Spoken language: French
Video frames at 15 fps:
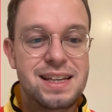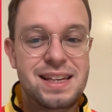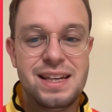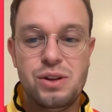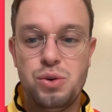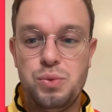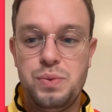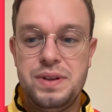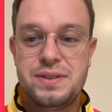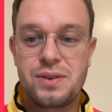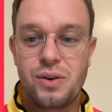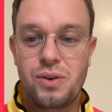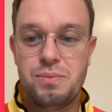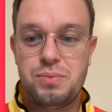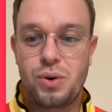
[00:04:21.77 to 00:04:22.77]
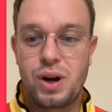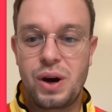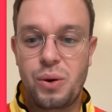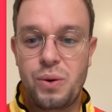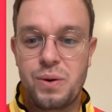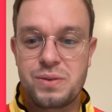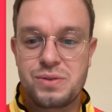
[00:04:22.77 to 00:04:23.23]
qui est de 800 pour la
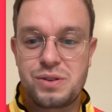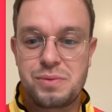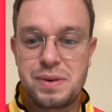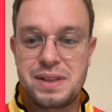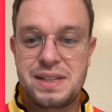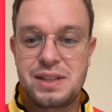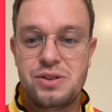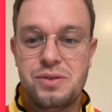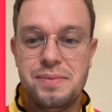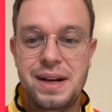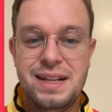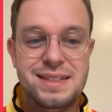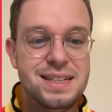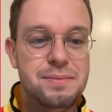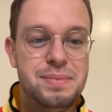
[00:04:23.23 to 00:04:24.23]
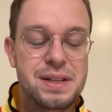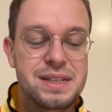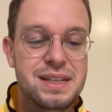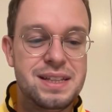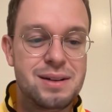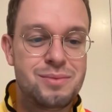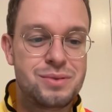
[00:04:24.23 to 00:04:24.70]
relance automatique de mail si le
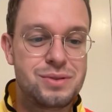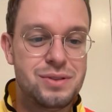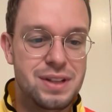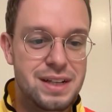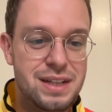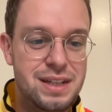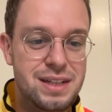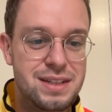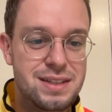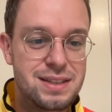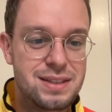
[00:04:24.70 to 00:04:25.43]
panier est abandonné.